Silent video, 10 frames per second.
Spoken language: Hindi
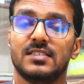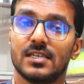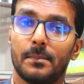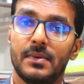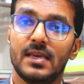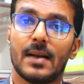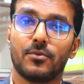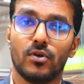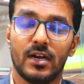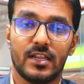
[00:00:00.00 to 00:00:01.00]
जब भी
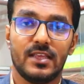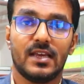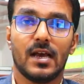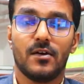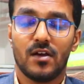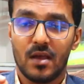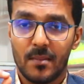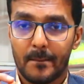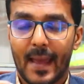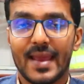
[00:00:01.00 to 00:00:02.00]
आपको किडनी का
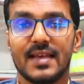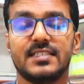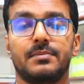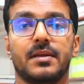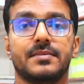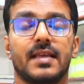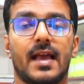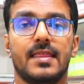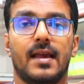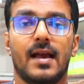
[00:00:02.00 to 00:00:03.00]
पहला सिम्टम्स
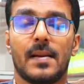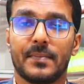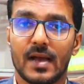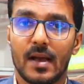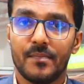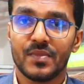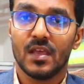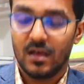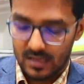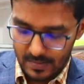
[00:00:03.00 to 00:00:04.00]
दिखाई देगा आपका
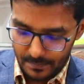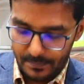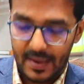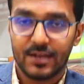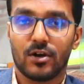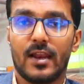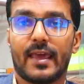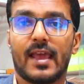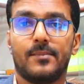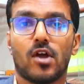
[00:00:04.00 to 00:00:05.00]
पेन होना
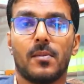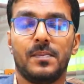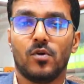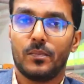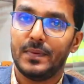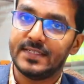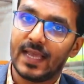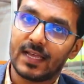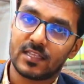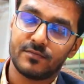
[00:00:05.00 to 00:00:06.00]
लगेगा अपडामन में और
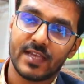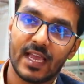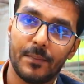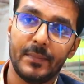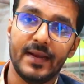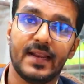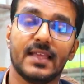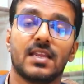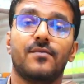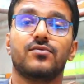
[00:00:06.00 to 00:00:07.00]
पीछे की तरफ जाएगा पीठ
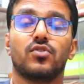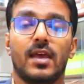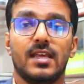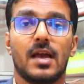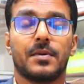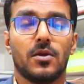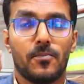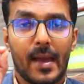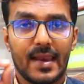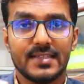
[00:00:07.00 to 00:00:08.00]
की तरफ तो यानी कि आपका
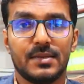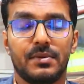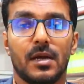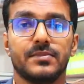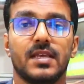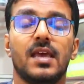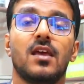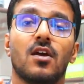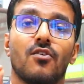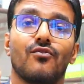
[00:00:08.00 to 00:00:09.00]
पहला सिम्टम्स है
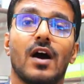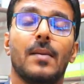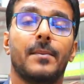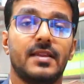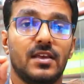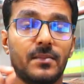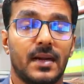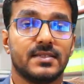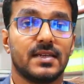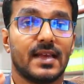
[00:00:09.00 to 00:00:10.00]
वहाँ पर ये
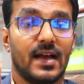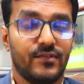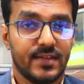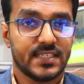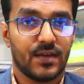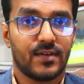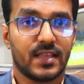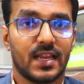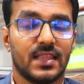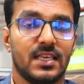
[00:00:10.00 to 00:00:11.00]
मेडिसिन काफ़ी अच्छा वर्क
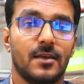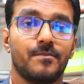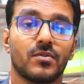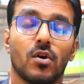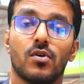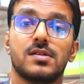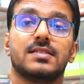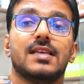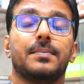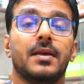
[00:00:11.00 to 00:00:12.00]
करती है और
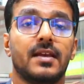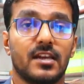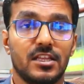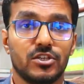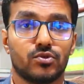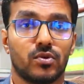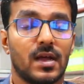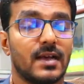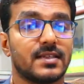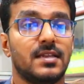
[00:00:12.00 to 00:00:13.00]
इससे आपकी किडनी स्टोन
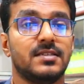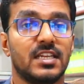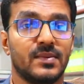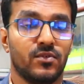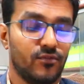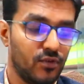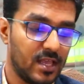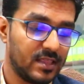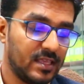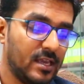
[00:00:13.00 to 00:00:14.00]
आसानी से रिमूव हो
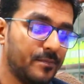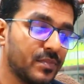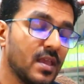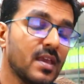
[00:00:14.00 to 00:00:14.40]
जाते हैं